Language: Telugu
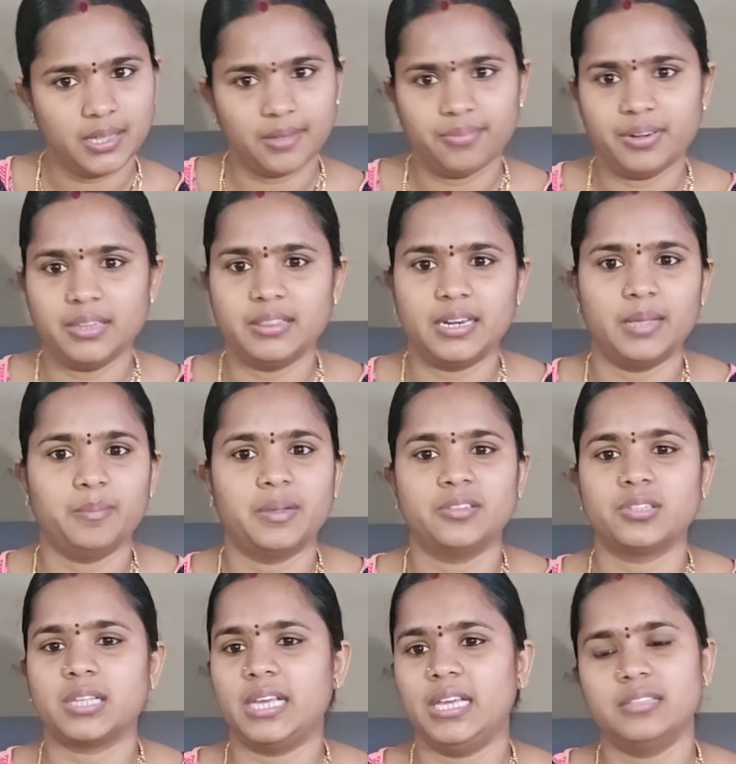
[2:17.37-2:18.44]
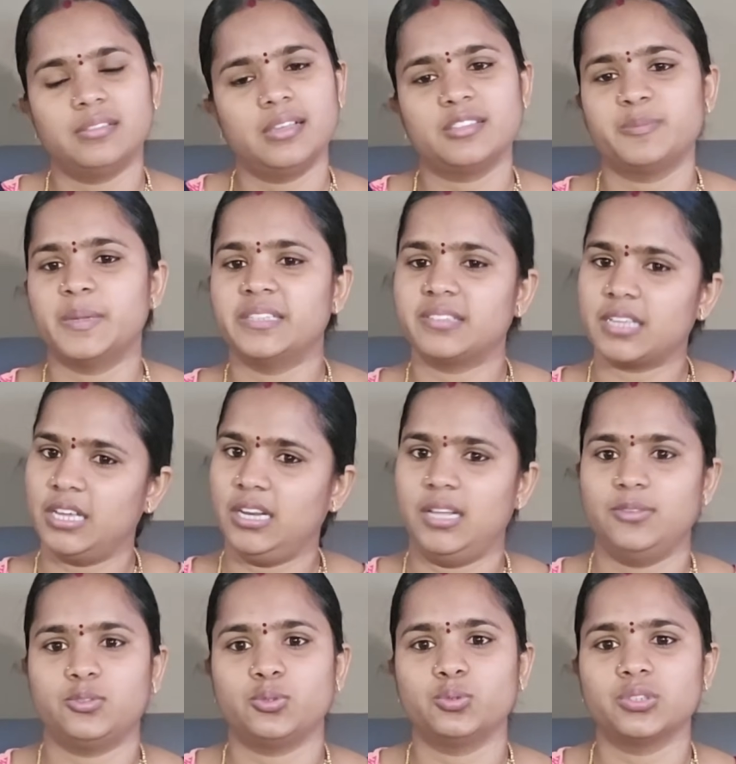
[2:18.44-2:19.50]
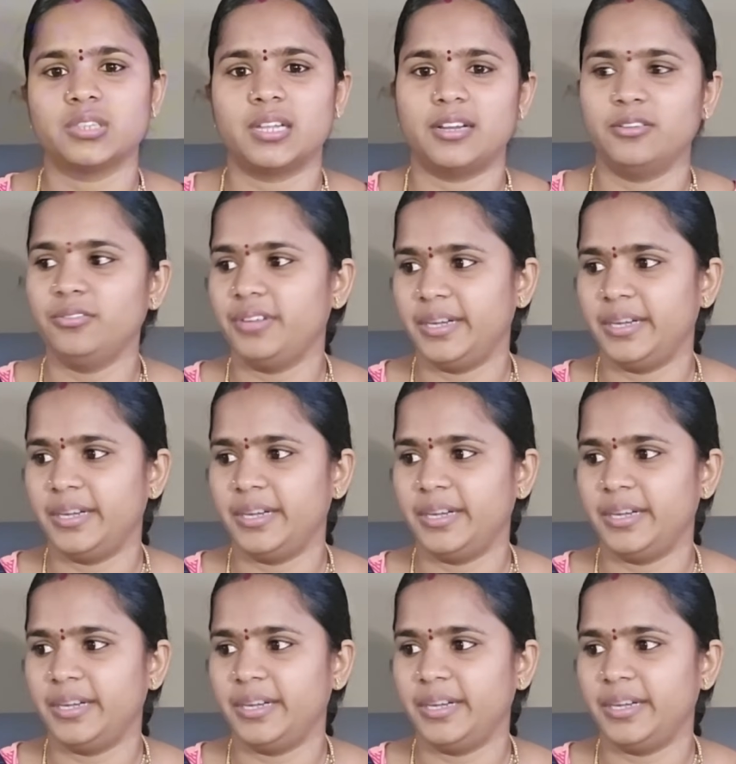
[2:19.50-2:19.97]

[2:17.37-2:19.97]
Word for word: ఎవ్రీ త్రీ మంత్స్కి సిక్స్ మంత్స్కి నేను చూస్తాను